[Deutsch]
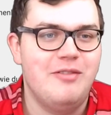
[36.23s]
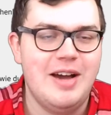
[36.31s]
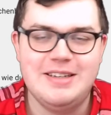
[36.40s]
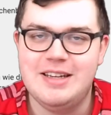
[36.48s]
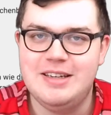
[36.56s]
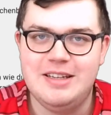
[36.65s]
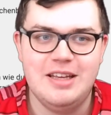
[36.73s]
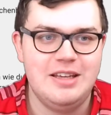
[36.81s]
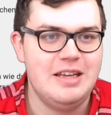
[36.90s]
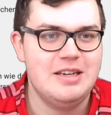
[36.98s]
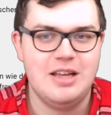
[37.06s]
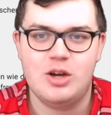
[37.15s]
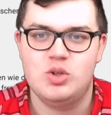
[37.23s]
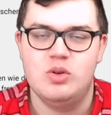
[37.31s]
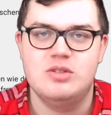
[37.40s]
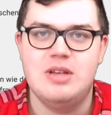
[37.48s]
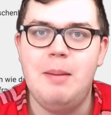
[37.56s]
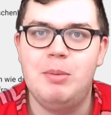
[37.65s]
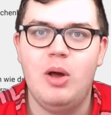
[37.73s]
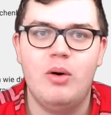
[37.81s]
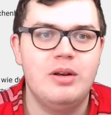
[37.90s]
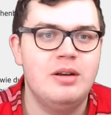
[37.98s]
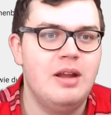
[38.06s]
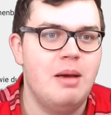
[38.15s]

weiterhin hier jeden Tag schön zu uploaden.